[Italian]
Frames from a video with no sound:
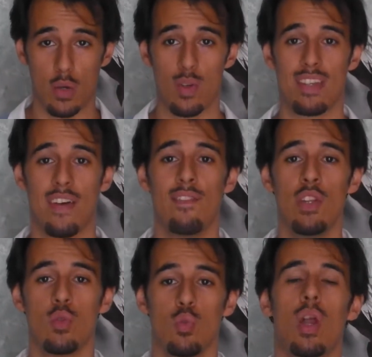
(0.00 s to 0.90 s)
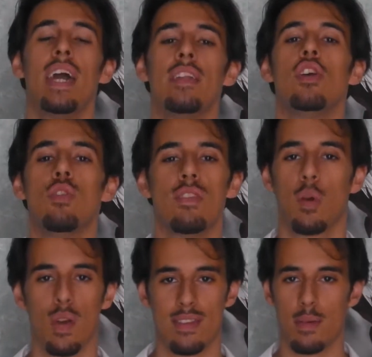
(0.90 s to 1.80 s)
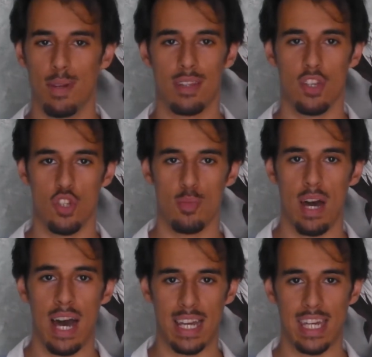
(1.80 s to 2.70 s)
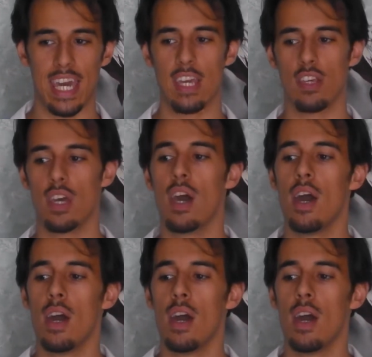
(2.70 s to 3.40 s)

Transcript: a questa avventura e di conseguenza partecipa anche egli.